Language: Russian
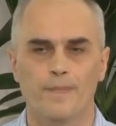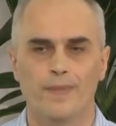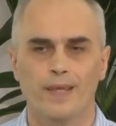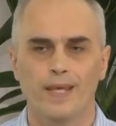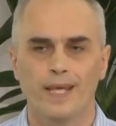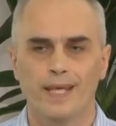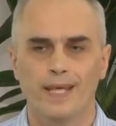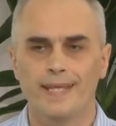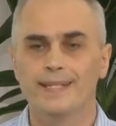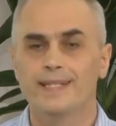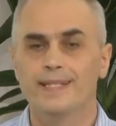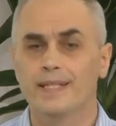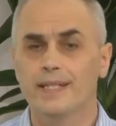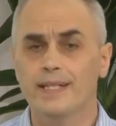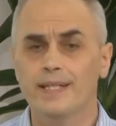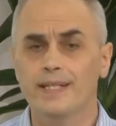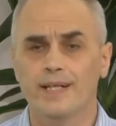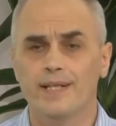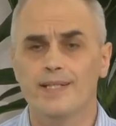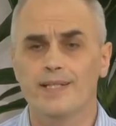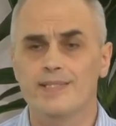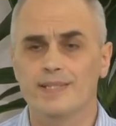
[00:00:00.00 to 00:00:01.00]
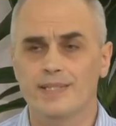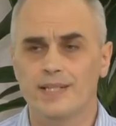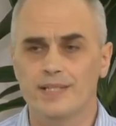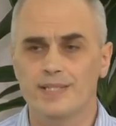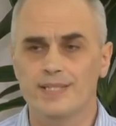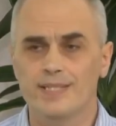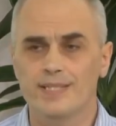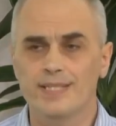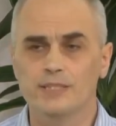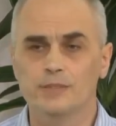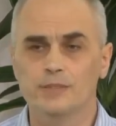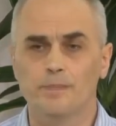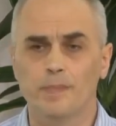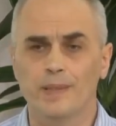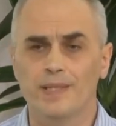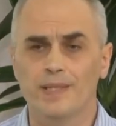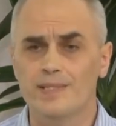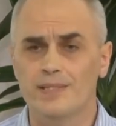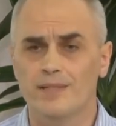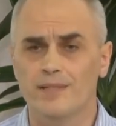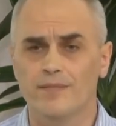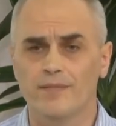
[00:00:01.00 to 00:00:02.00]
и грех исказил
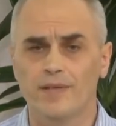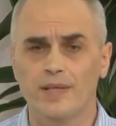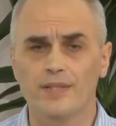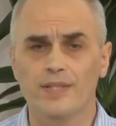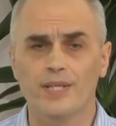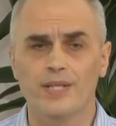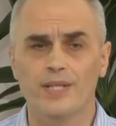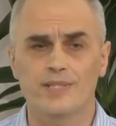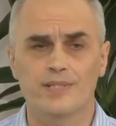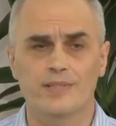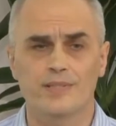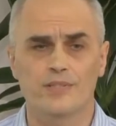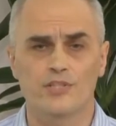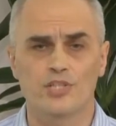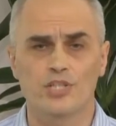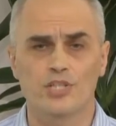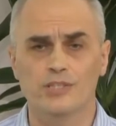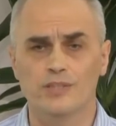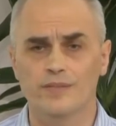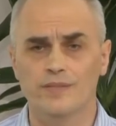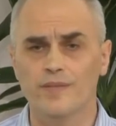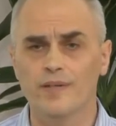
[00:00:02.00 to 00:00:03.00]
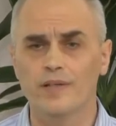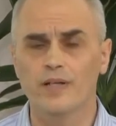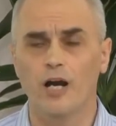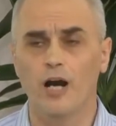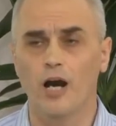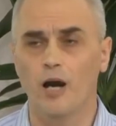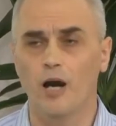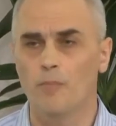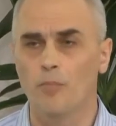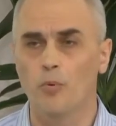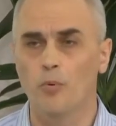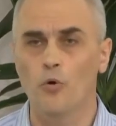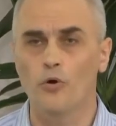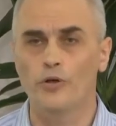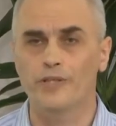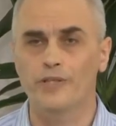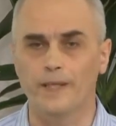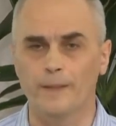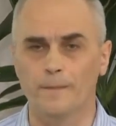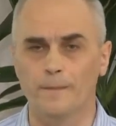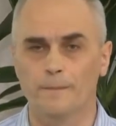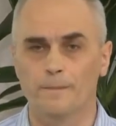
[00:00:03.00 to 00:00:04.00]
представление человека о
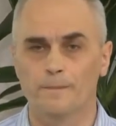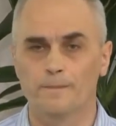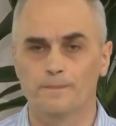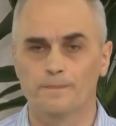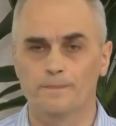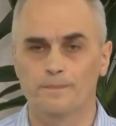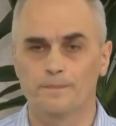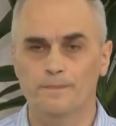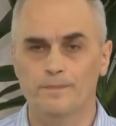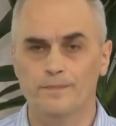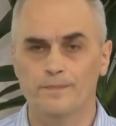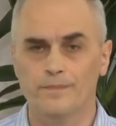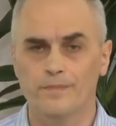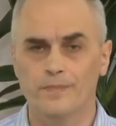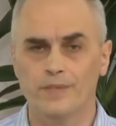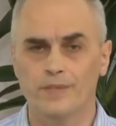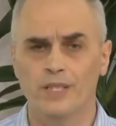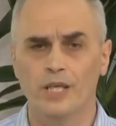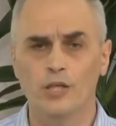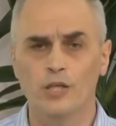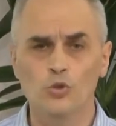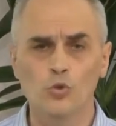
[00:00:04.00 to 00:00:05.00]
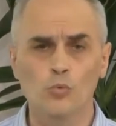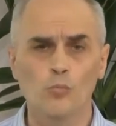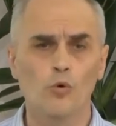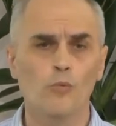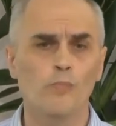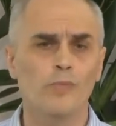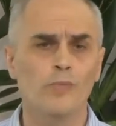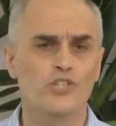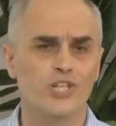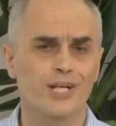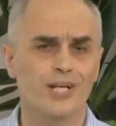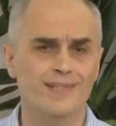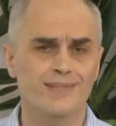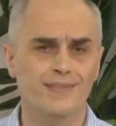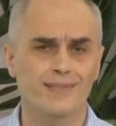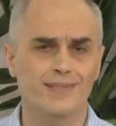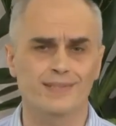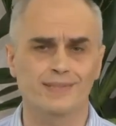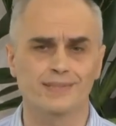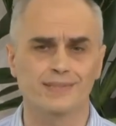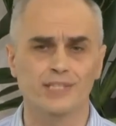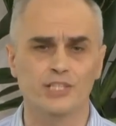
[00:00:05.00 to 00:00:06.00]
Боге. Я думаю, мы часто
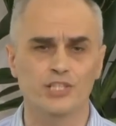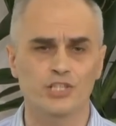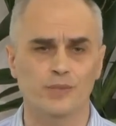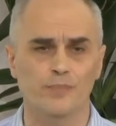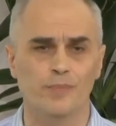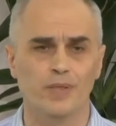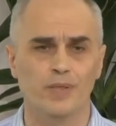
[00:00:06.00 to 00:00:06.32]
слышим